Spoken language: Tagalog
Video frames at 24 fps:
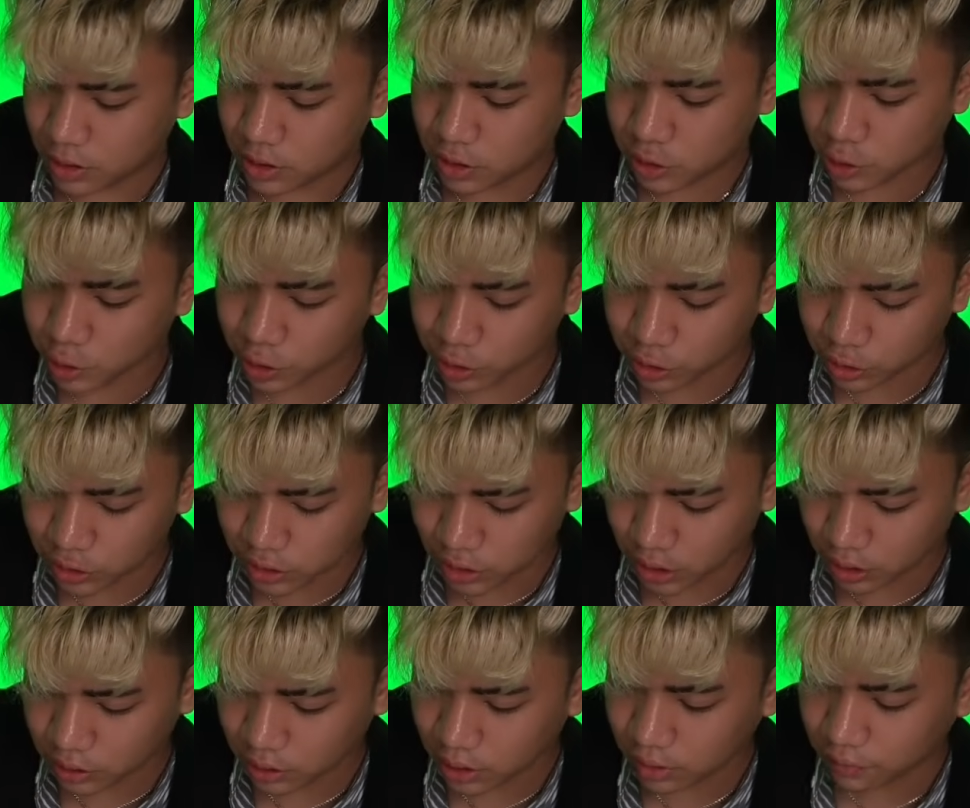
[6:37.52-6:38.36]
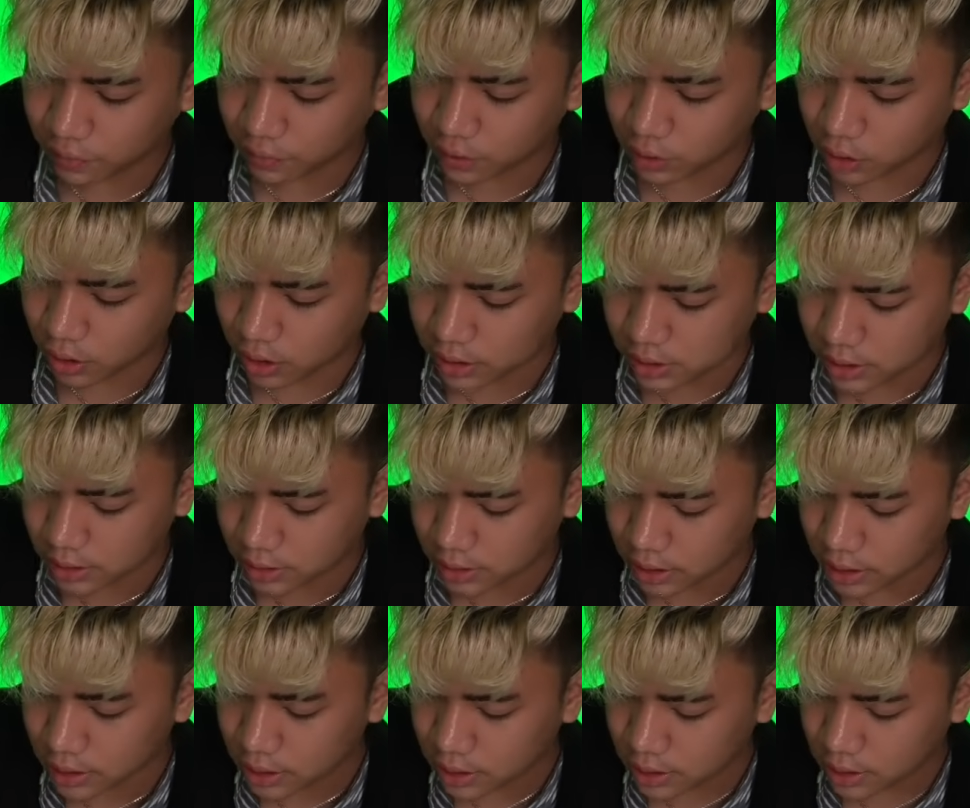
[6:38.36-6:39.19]
So, yung horizontal
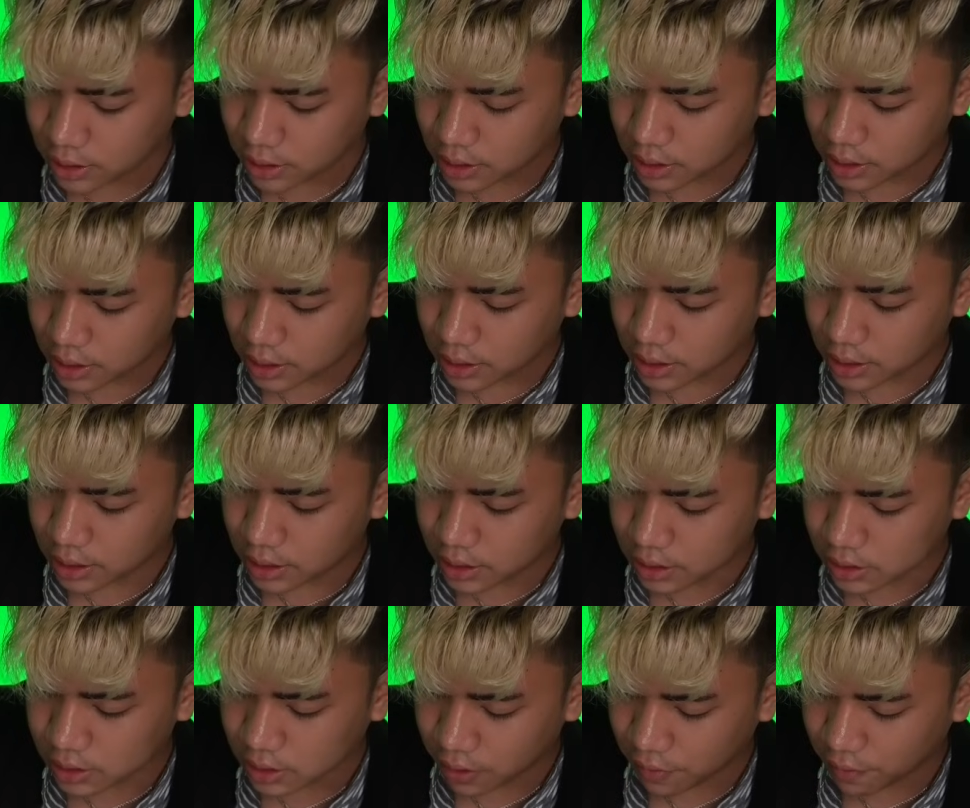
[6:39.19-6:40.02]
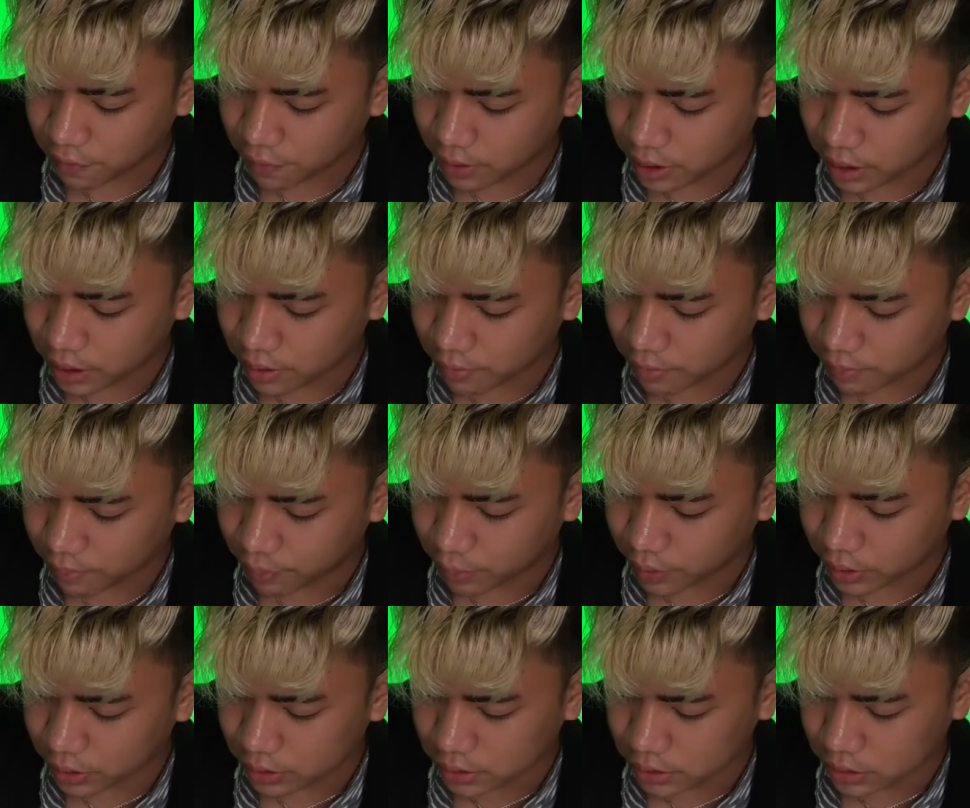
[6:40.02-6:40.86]
velocity is
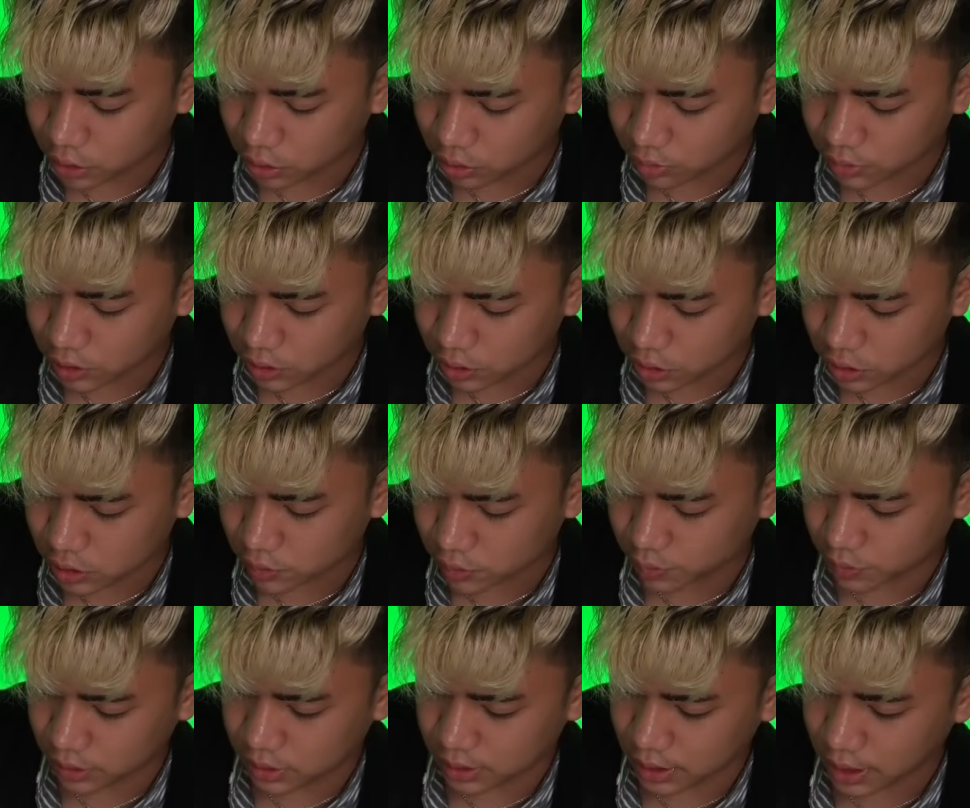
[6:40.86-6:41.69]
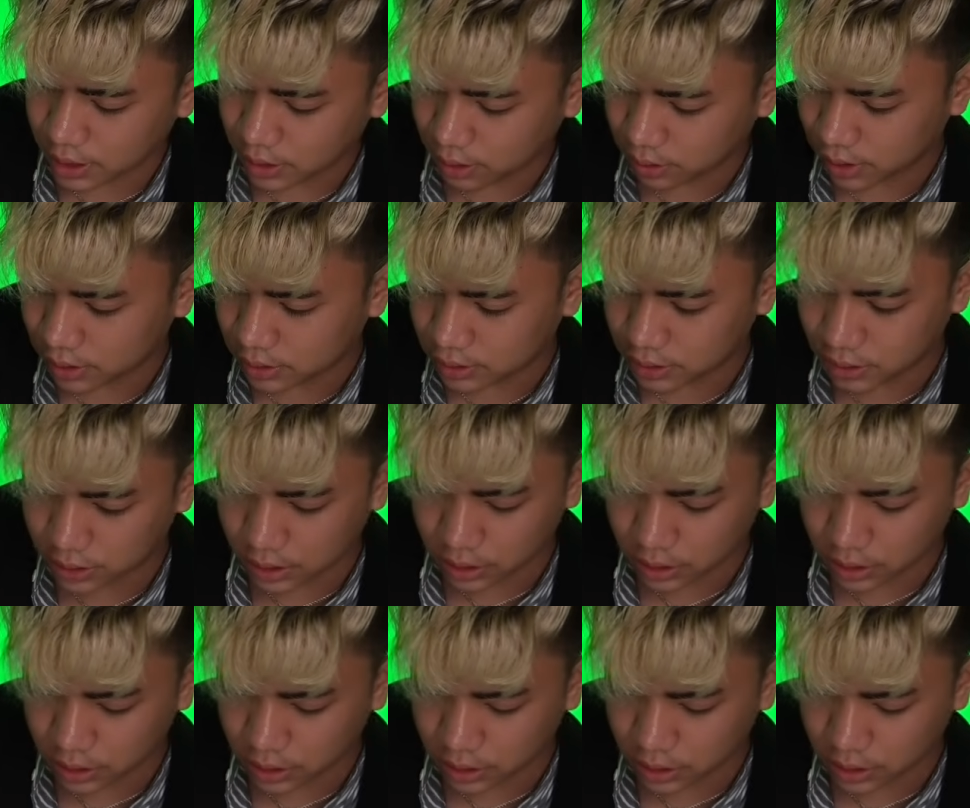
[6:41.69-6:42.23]
5.0 meters per second.